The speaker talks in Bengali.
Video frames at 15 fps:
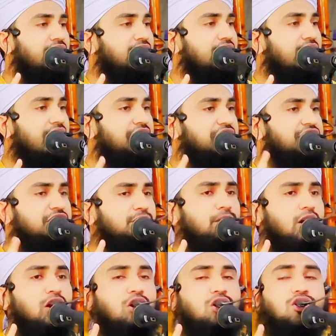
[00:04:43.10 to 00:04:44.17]
আল্লাহর
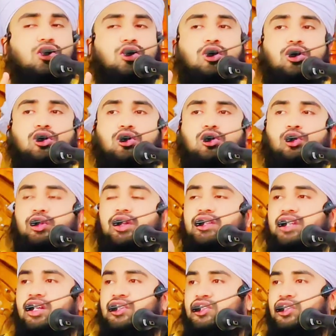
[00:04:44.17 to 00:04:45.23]
সীমা লঙ্ঘন করে
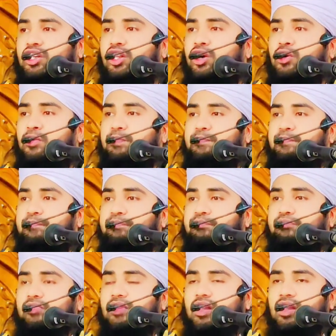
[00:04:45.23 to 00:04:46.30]
যাচ্ছিল
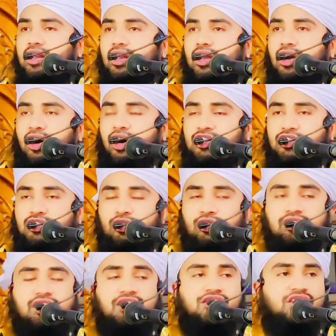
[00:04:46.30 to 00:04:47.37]

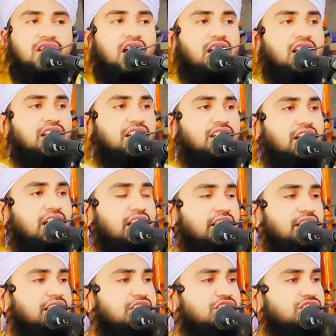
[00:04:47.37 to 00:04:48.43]
হজরতে সালেহ
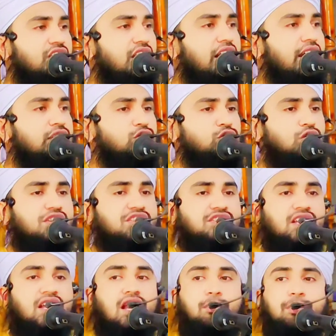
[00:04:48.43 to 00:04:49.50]

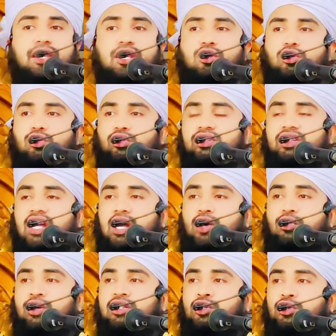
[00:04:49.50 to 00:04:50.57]
আলহিসালামের কোনো
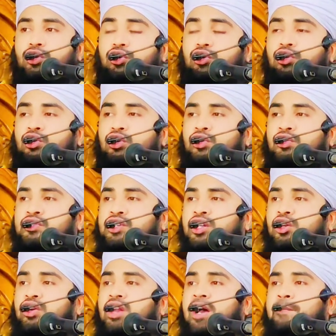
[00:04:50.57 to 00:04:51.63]
দাওয়াত গ্রহণ
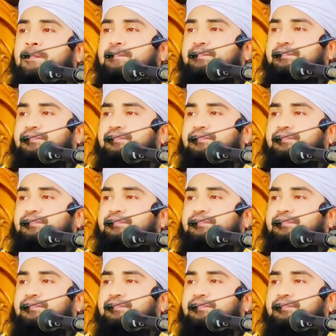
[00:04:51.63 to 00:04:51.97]
করছিল না